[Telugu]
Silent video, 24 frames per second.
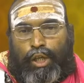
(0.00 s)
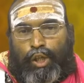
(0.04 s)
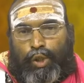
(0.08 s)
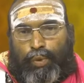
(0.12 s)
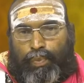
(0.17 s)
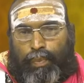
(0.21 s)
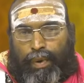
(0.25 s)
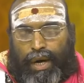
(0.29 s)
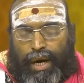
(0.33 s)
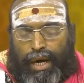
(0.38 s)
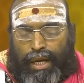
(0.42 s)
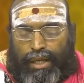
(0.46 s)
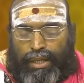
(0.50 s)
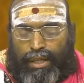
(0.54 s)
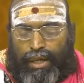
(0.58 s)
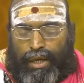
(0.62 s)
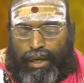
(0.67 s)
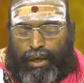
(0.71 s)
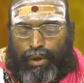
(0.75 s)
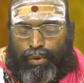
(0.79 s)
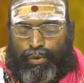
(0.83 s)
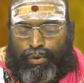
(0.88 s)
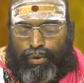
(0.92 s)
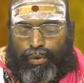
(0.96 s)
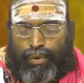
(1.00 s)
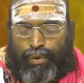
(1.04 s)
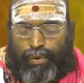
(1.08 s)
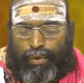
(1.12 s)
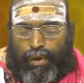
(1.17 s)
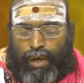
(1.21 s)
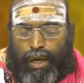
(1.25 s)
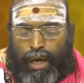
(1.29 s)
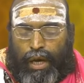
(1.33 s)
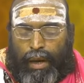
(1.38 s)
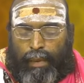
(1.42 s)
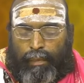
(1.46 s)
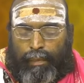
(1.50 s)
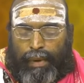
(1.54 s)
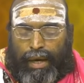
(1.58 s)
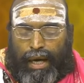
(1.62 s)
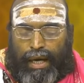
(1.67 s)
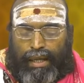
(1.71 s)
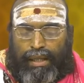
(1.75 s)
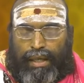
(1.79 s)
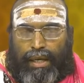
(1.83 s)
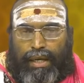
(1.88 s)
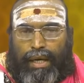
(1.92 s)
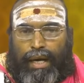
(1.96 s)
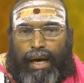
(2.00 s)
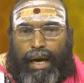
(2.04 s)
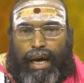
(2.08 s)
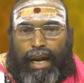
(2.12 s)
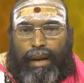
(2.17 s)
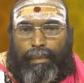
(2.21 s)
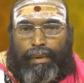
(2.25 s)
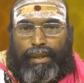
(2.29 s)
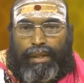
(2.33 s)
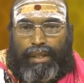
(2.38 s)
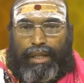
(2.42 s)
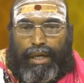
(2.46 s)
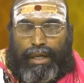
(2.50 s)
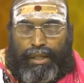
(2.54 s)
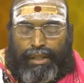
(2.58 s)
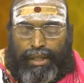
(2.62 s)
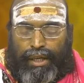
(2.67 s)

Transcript: స్మరణ చేయుచు ప్రాతకాలమందే